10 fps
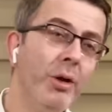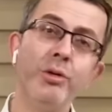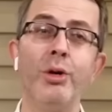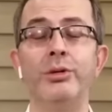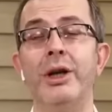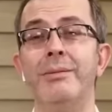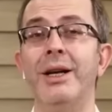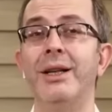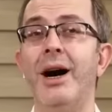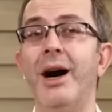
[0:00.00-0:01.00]
mağdur oluyor
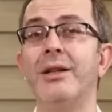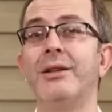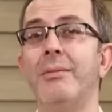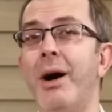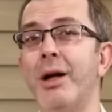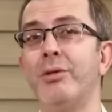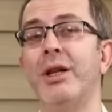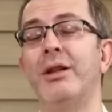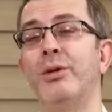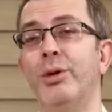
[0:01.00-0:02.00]
hemen. Anında
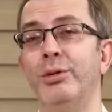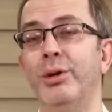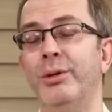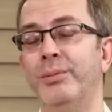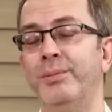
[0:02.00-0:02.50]
mağdur ettin oluyor.